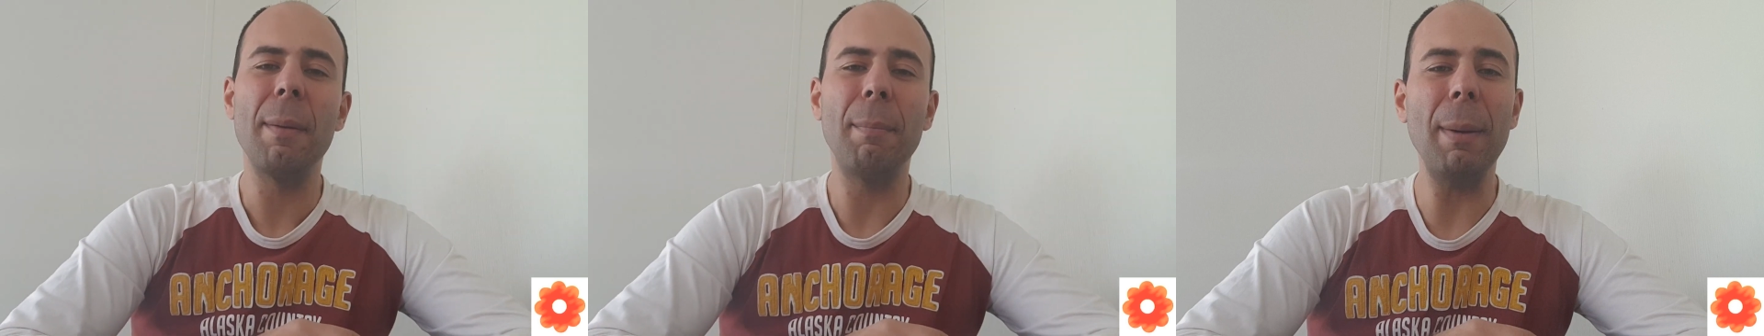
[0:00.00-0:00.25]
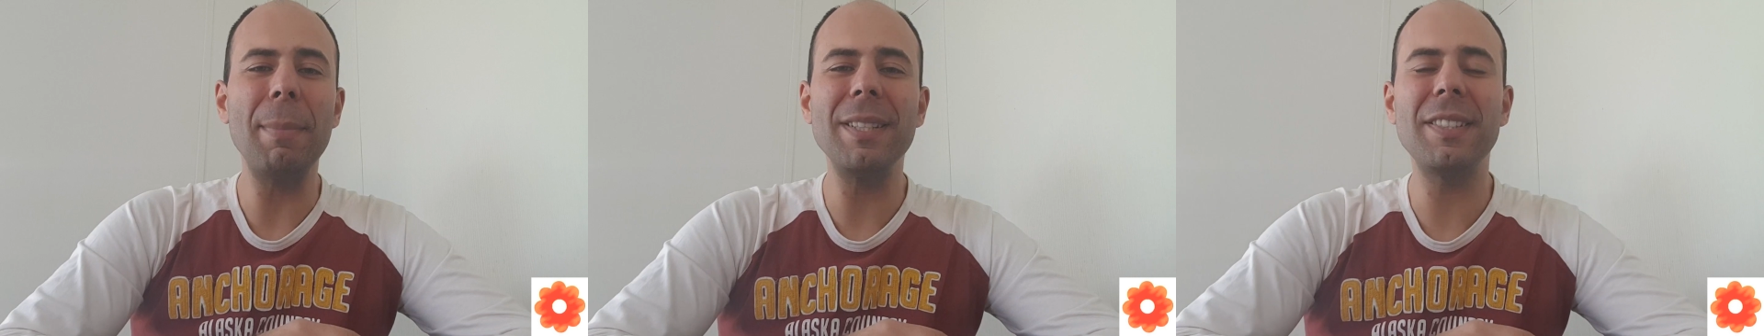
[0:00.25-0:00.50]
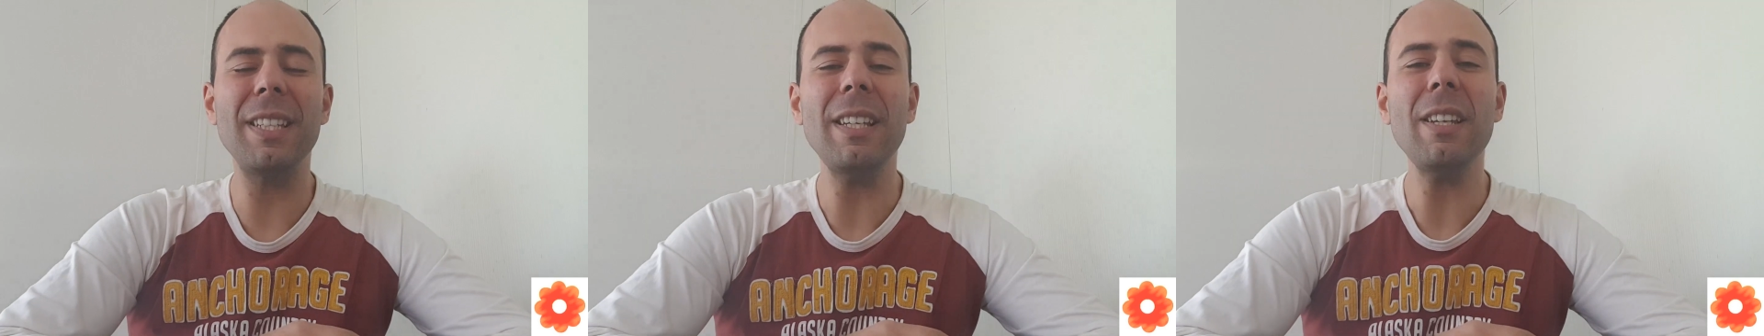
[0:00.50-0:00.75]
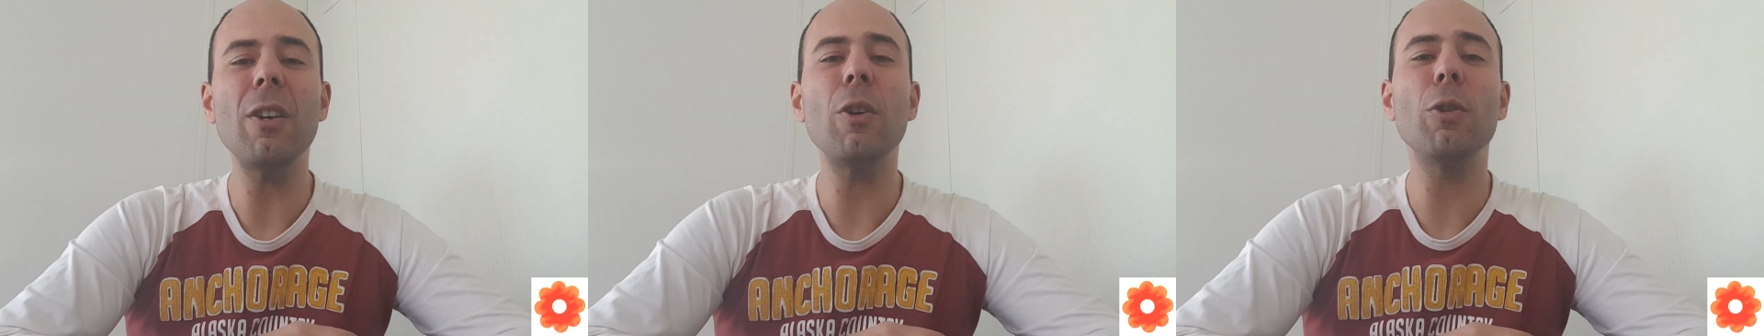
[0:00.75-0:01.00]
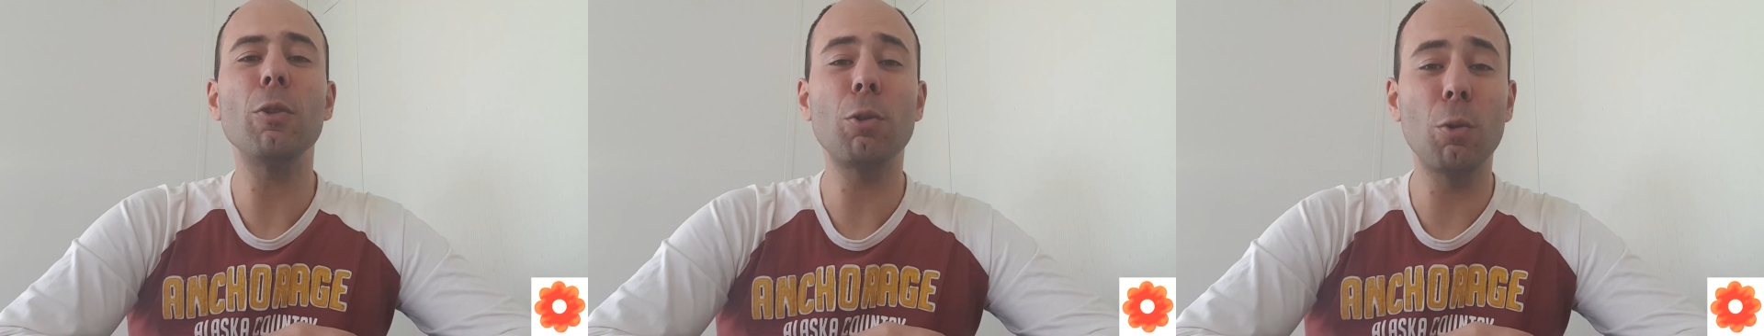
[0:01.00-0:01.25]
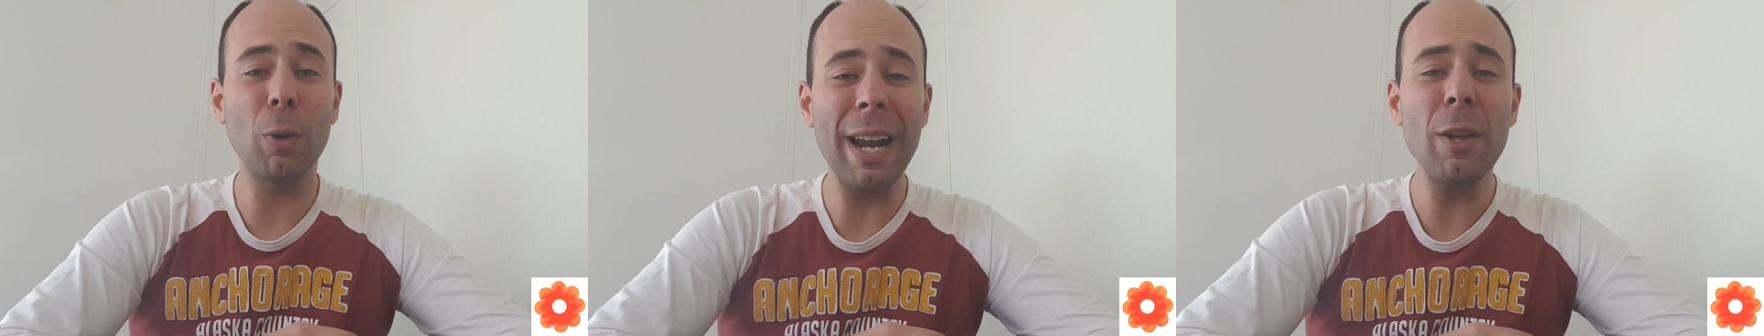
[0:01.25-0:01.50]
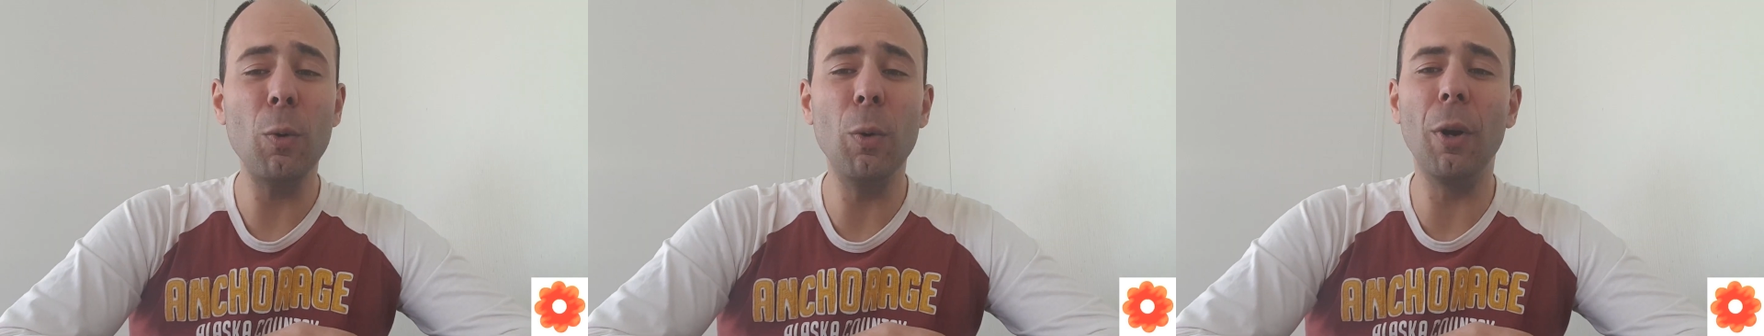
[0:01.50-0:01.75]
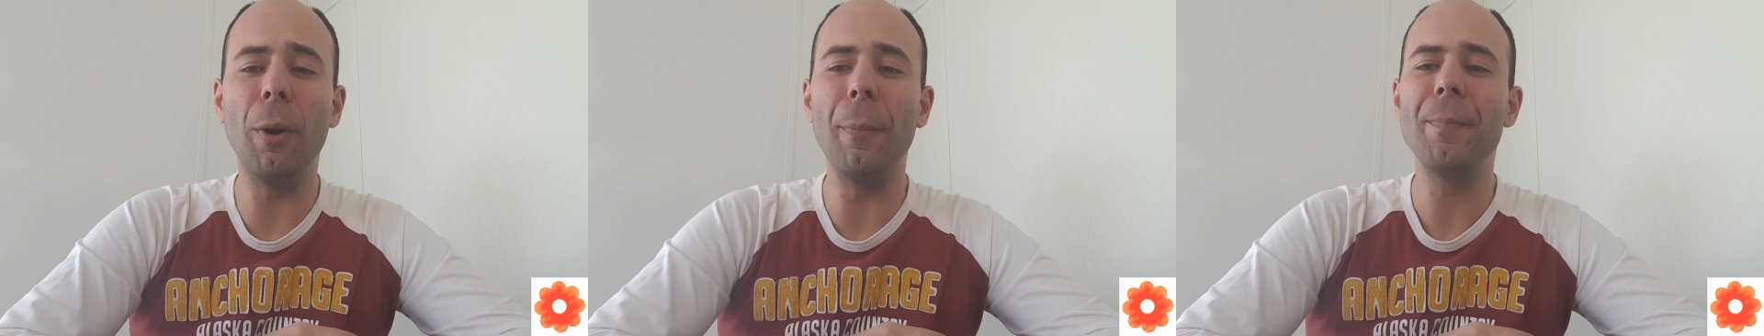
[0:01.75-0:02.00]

ma bensì su Rai 1.